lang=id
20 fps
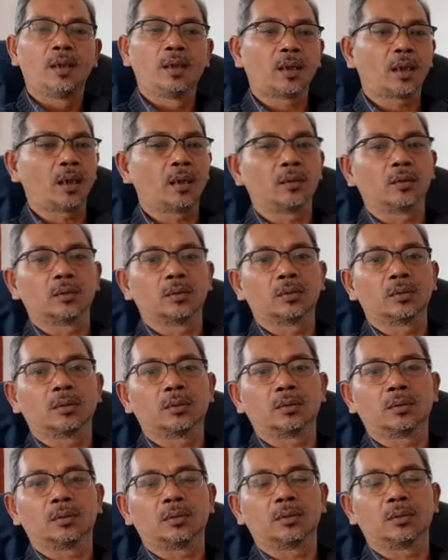Ini kan
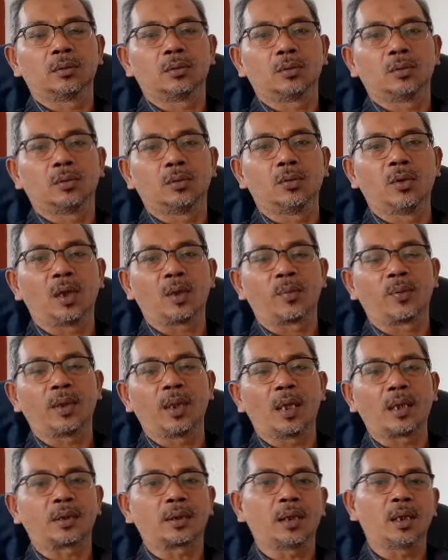luar
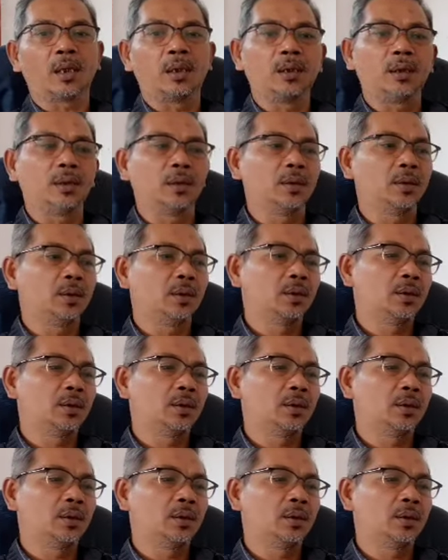biasa nih.